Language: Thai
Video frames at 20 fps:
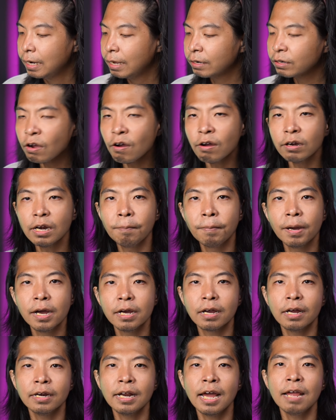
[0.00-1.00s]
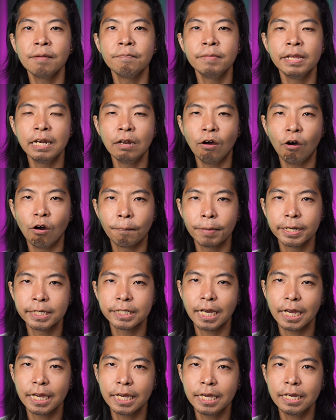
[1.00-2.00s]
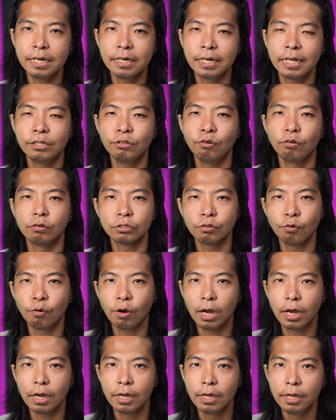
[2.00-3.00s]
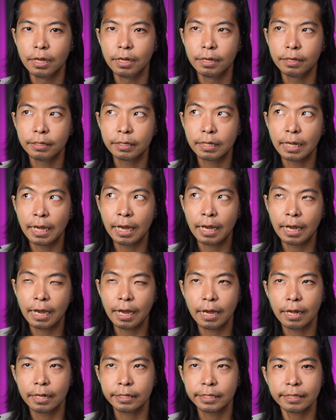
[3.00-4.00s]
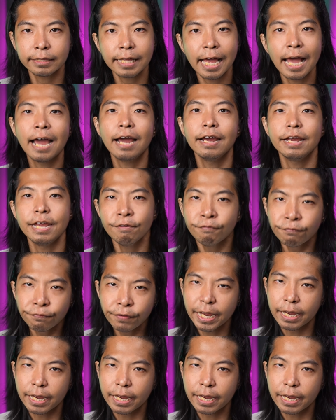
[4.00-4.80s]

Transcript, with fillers: แล้วก็นาเบิร์ดก็ได้มีลองไปใช้ในส่งตัวสตาร์เอฟเฟ